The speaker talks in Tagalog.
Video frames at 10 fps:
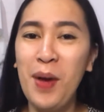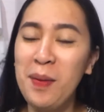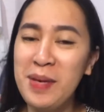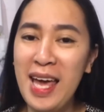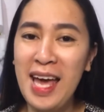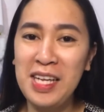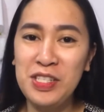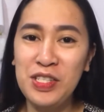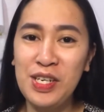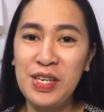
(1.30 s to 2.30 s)
Mommy
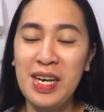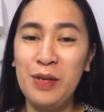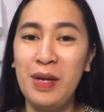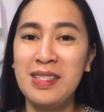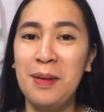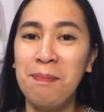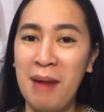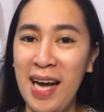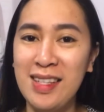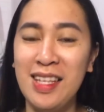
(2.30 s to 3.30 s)
Ange here and welcome
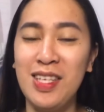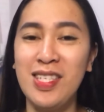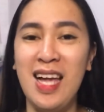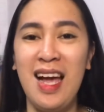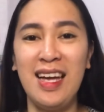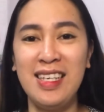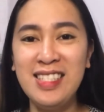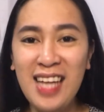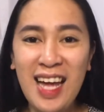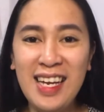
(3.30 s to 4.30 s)
back dito sa
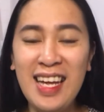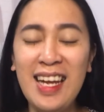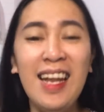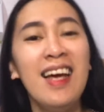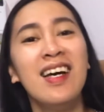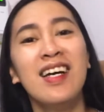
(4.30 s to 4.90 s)
aking channel.